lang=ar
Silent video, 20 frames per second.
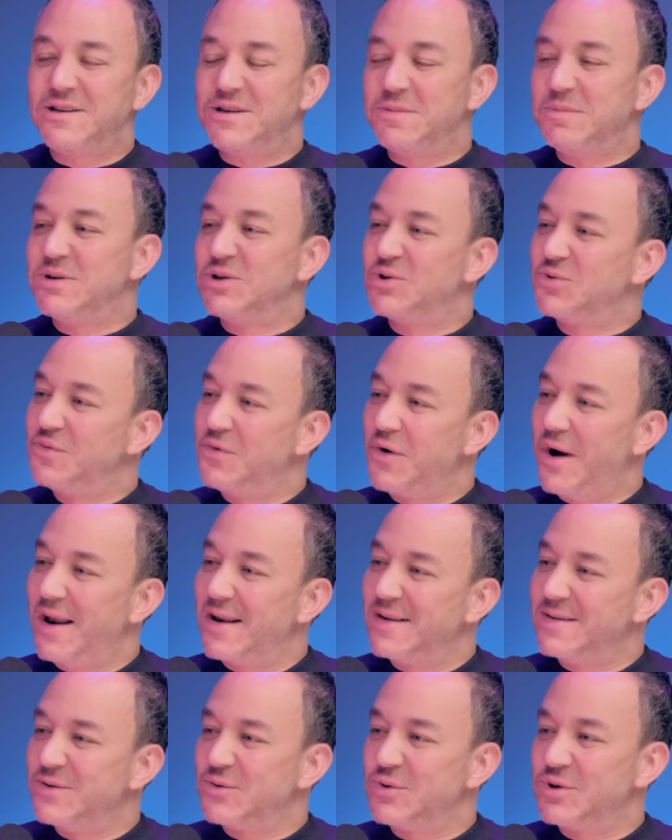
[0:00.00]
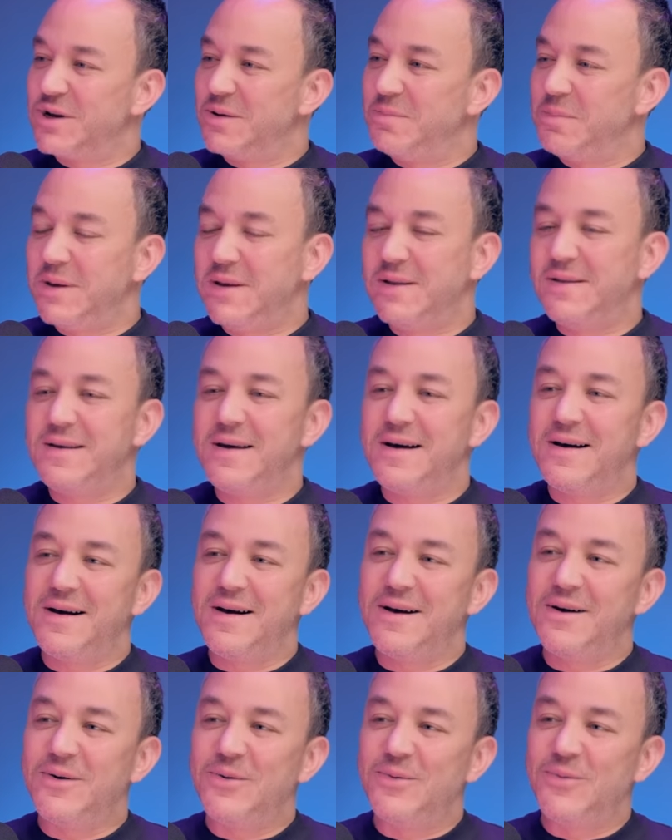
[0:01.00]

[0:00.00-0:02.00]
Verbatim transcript: كل شيء بنشوفه على السوشيال ميديا